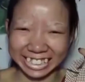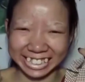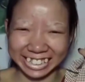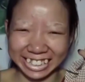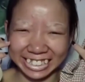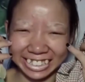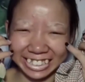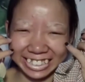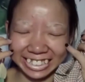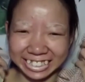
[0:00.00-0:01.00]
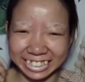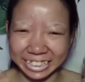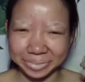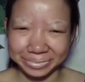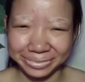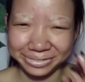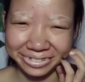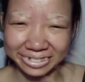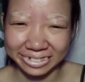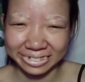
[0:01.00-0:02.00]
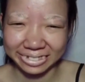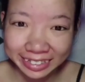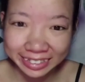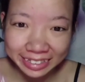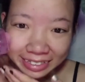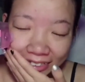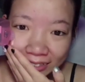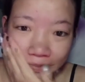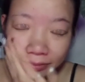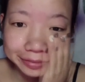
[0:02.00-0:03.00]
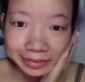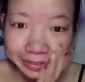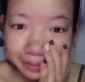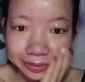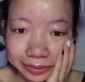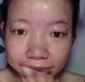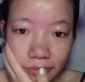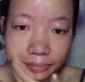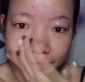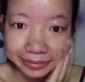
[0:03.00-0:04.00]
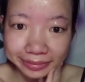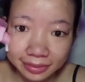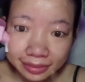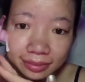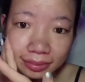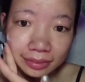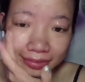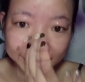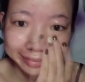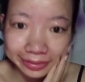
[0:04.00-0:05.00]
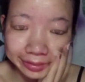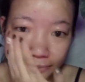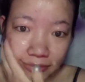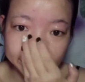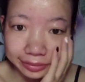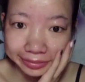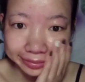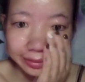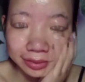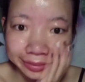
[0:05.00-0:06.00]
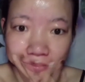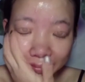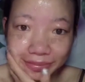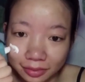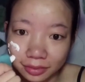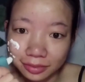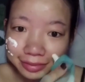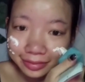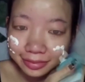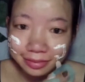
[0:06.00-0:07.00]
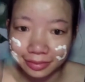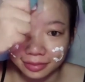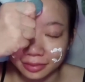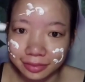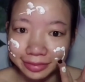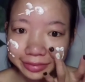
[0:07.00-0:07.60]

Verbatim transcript: интернет-пользователей просто поразила видеоблогер из Китая. Девушка по имени Ци Хуаху опубликовала ролик с макияжем и без